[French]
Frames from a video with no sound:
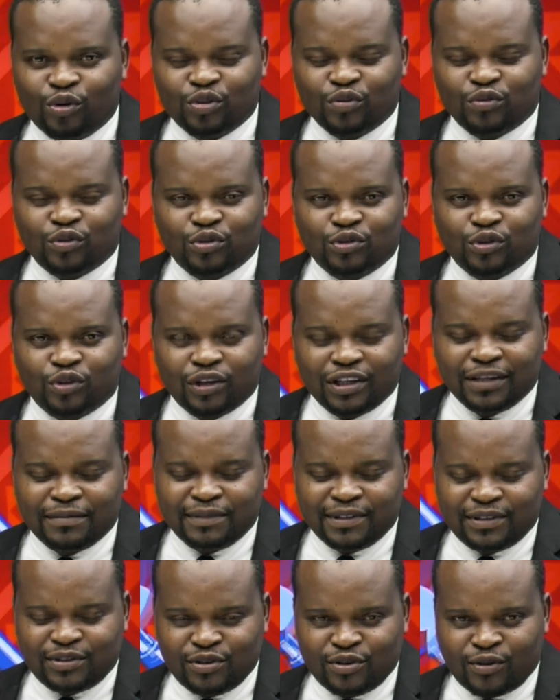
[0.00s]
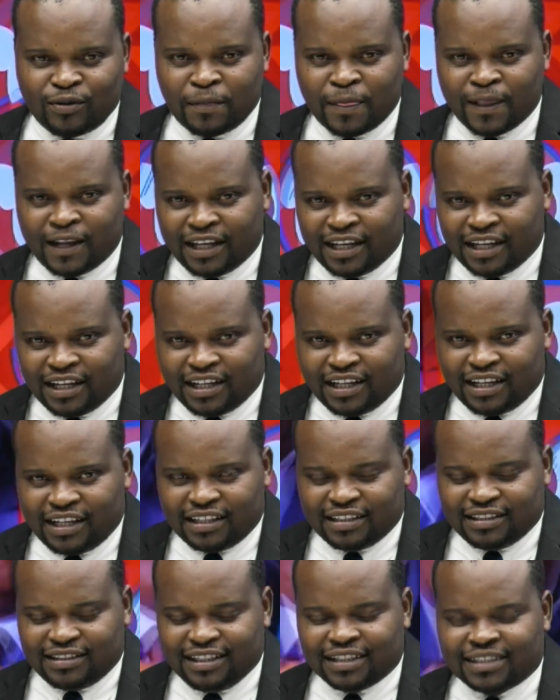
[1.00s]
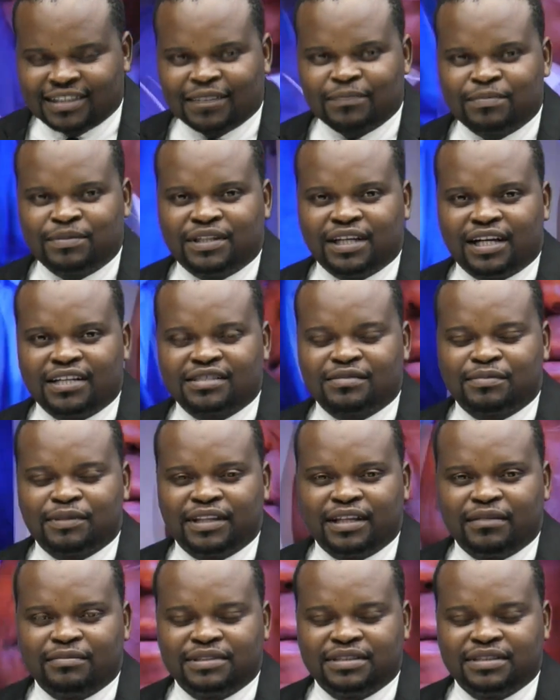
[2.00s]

votre émission Décryptage, mesdames et